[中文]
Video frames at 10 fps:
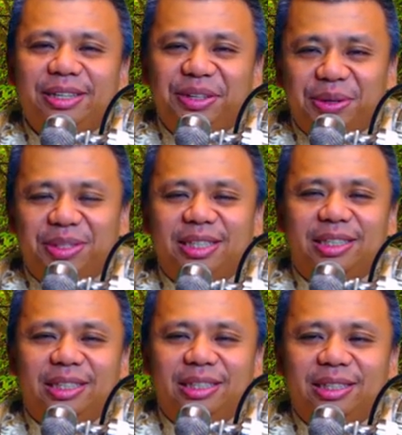六十个
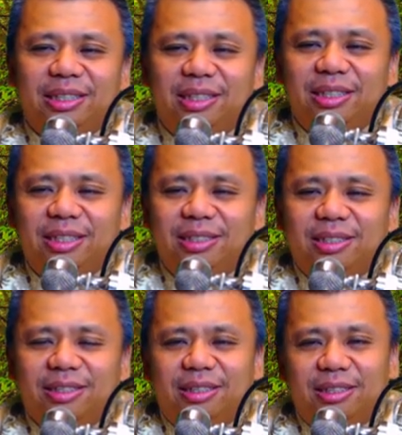人，
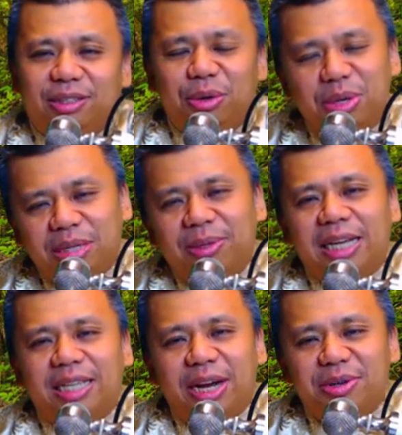好，那为什么可以
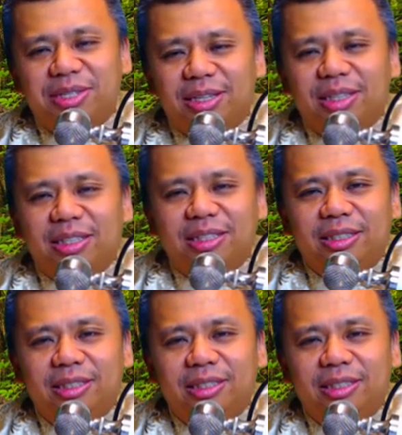杀六十个呢？